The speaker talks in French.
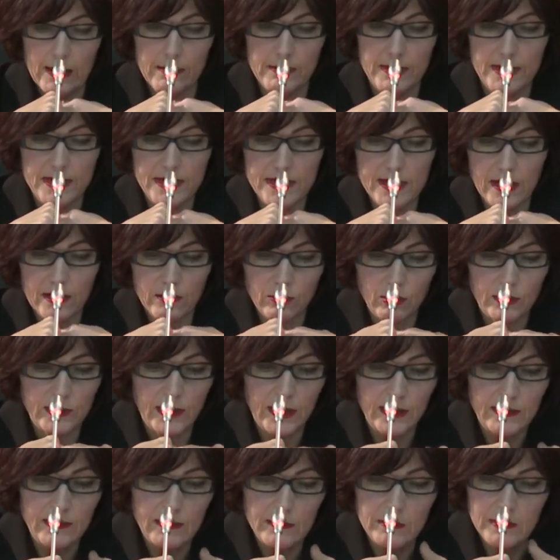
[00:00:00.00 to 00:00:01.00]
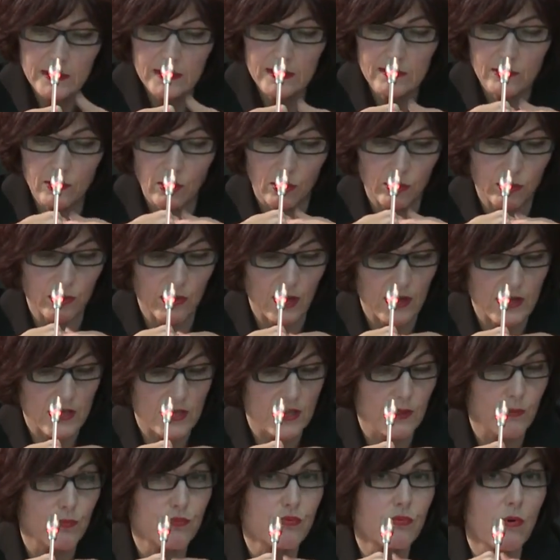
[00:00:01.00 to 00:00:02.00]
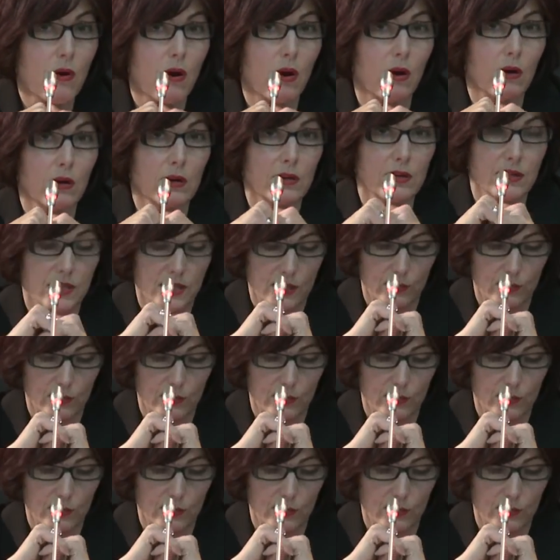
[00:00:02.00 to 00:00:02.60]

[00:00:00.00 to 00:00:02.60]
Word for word: Mais si la solidarité militante a ses poids et ses